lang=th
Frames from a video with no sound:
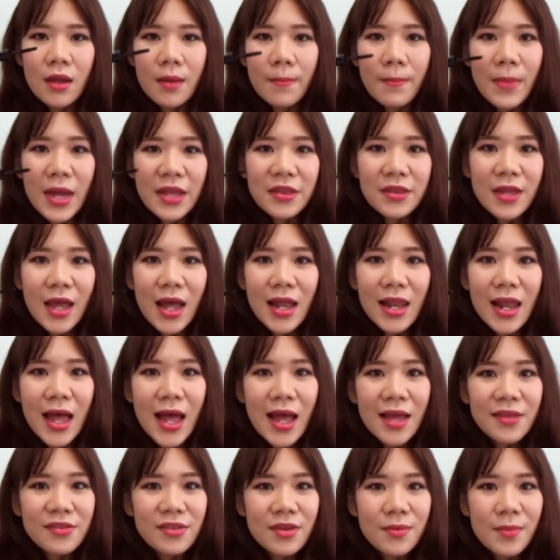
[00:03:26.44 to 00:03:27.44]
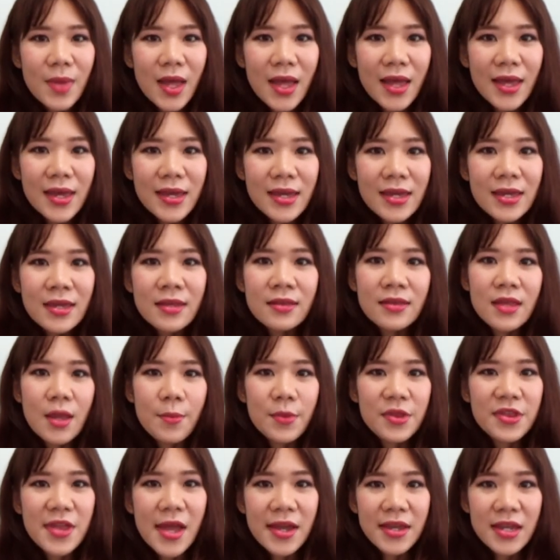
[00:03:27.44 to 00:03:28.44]
mascara ใช่ไหมแต่
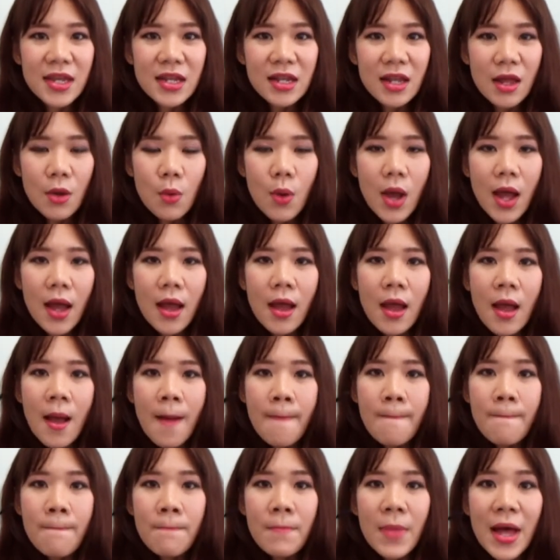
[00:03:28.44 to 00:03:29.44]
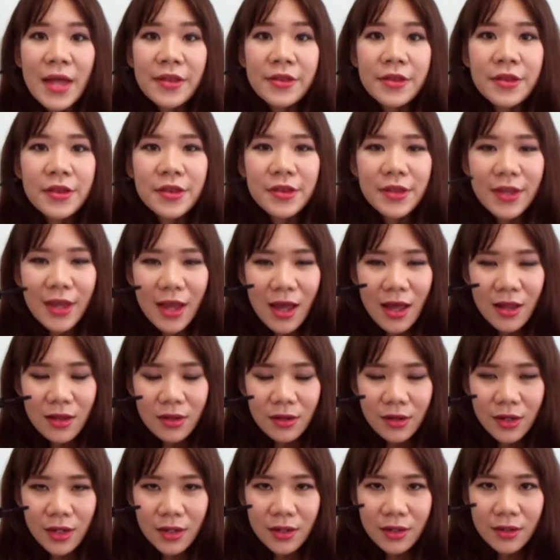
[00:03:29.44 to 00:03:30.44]
ภาษาอังกฤษเรียกว่า
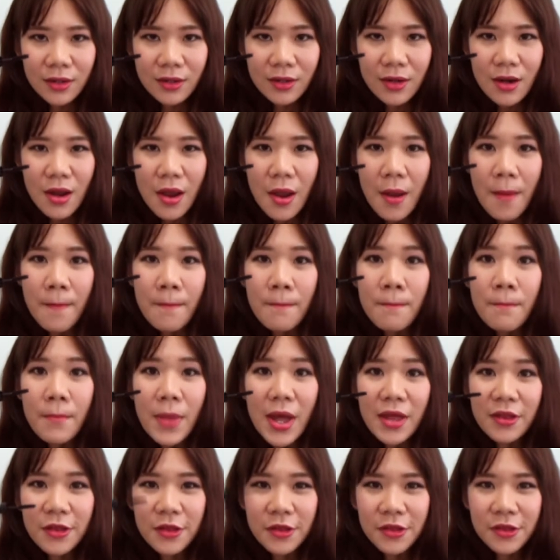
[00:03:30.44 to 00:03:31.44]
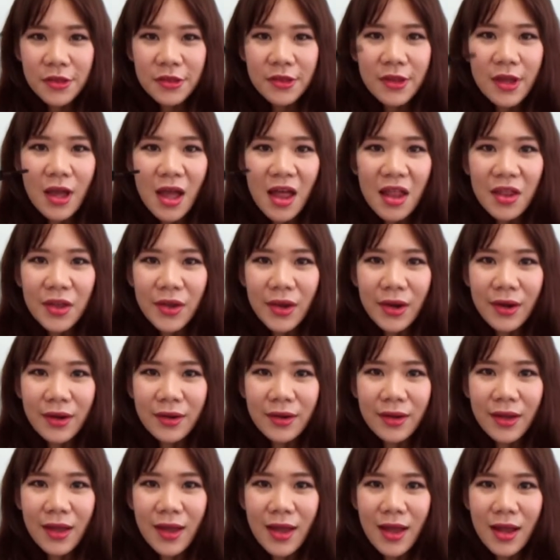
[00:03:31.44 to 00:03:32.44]
mascara mascara
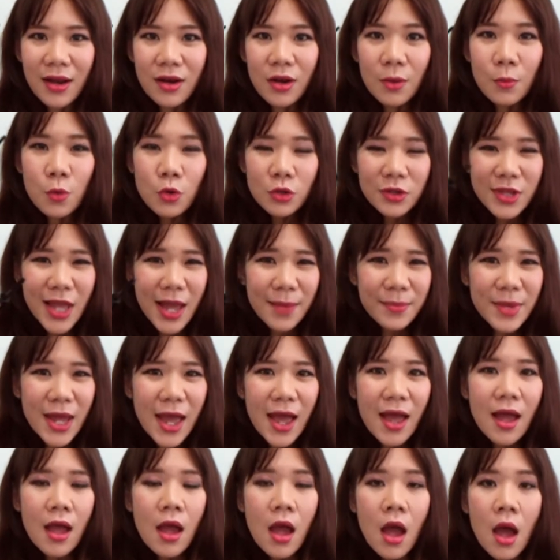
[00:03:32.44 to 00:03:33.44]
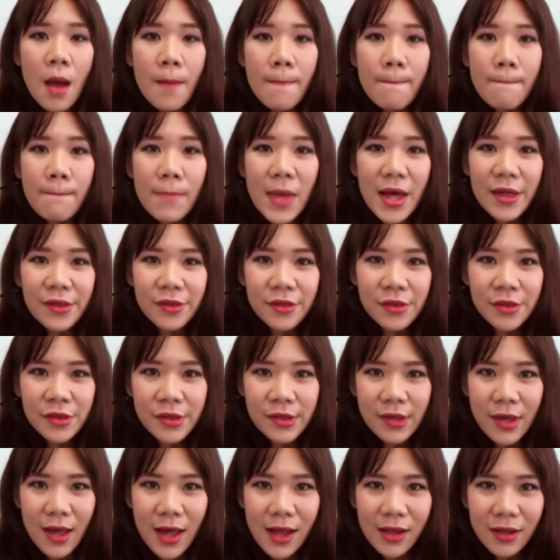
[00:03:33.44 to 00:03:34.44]
ค่ะเราพูดตามนะ
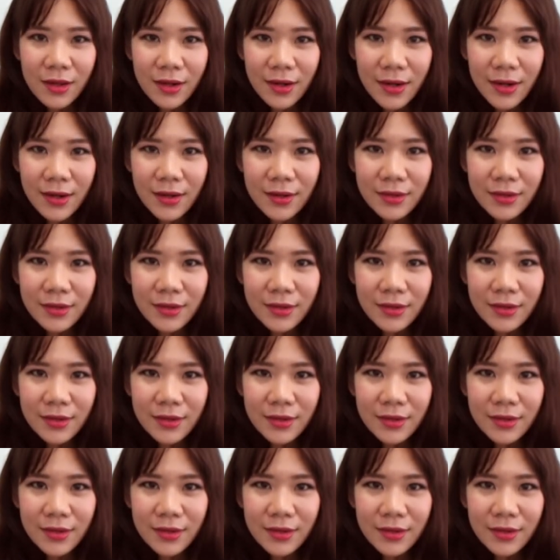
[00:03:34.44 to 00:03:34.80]
mascara